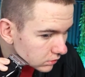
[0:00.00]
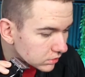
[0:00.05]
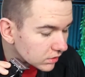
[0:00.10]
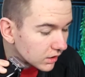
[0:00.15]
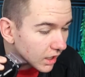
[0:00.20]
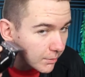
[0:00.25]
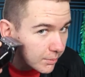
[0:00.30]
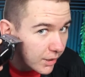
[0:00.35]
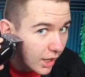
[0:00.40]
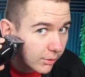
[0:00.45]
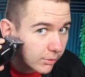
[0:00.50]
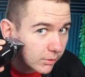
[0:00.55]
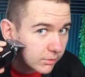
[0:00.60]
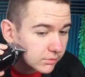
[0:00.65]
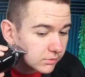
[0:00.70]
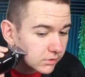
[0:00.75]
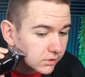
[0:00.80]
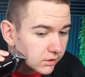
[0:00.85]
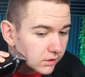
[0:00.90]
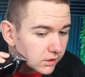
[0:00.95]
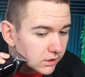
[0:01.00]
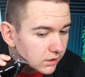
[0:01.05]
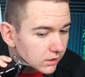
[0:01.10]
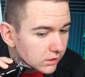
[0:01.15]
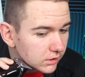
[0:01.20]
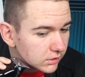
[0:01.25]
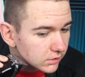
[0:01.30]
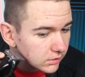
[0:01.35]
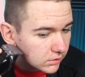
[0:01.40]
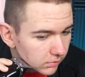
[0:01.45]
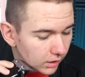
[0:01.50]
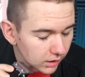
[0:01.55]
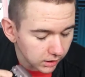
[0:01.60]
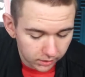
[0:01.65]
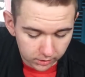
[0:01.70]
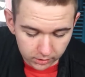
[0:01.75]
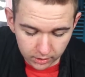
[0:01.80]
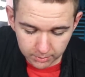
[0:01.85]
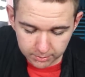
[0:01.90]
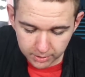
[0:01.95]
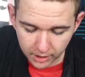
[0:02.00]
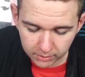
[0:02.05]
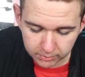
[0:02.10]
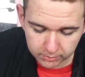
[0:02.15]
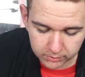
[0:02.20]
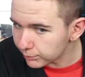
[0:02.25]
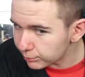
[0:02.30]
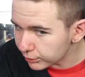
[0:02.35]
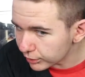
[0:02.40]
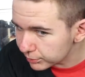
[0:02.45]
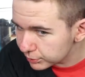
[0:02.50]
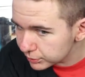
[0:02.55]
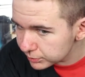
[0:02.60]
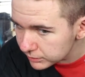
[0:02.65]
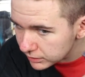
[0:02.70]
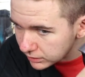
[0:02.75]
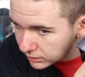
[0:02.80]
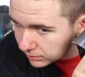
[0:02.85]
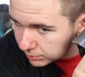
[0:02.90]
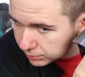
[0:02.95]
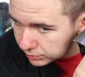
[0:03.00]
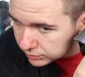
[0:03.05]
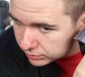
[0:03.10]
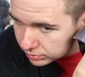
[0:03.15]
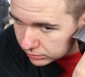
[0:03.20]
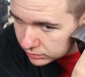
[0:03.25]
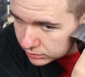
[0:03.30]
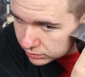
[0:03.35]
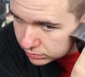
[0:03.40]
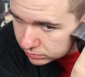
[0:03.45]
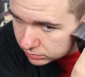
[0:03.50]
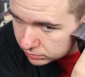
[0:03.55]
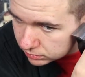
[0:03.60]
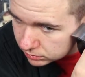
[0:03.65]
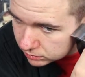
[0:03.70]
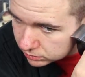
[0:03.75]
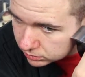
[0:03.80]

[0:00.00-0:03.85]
c'est la barre en même temps, les gars. Bah, la, barre barbe. Les poils bien qui poussent sur les joues.